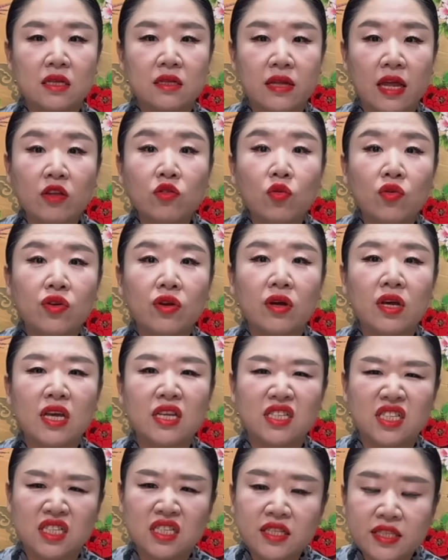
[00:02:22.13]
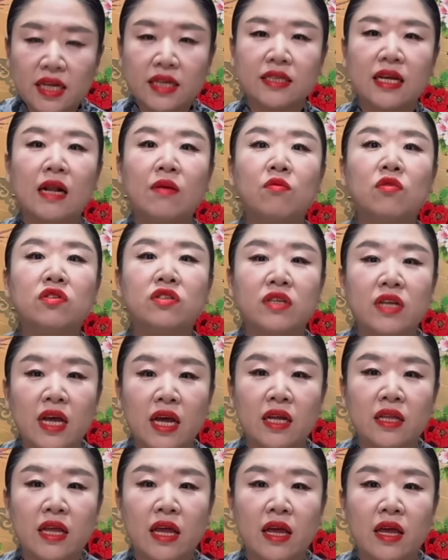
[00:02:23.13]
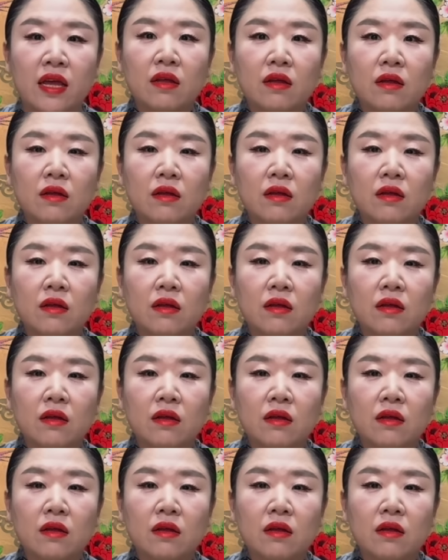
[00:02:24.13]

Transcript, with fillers: 대통령이 진짜 잘못을 해야 돼.